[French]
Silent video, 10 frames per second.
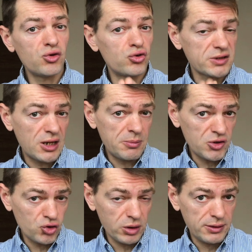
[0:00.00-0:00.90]
jusqu'à la
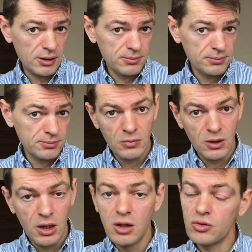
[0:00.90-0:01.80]
majorité,
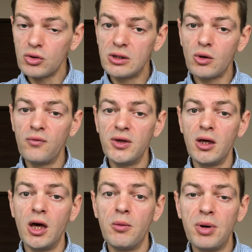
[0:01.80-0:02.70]
ce qui revient
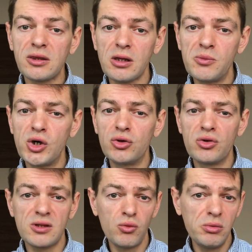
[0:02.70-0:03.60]
à un patrimoine de
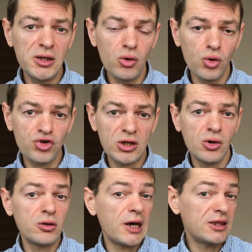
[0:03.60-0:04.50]
108 000 euros
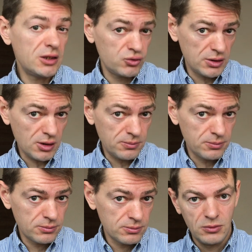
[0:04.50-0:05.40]
chacun à 18 ans.
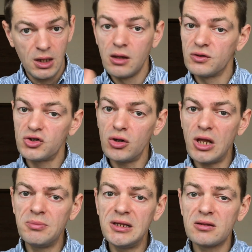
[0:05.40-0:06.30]
Seule
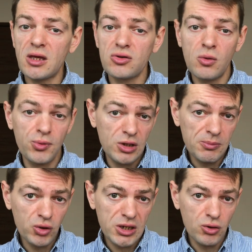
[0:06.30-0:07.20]
l'administration peut
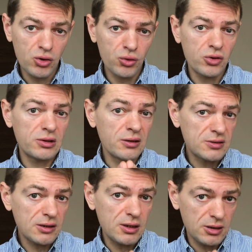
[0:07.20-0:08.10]
débloquer le compte dans
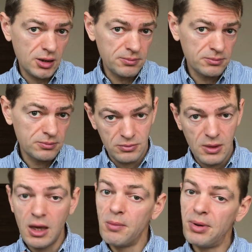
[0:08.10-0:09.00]
certains cas,
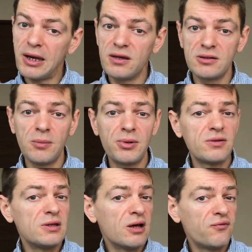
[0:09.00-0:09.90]
par exemple
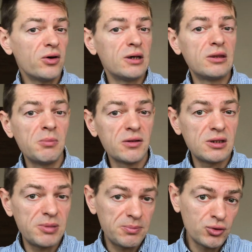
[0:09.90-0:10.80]
si l'enfant est
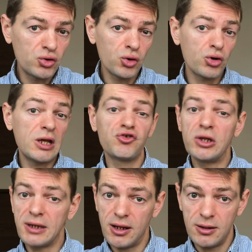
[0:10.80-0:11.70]
émancipé plus tôt que l'âge
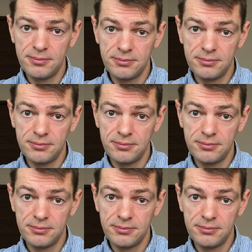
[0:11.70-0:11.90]
légal.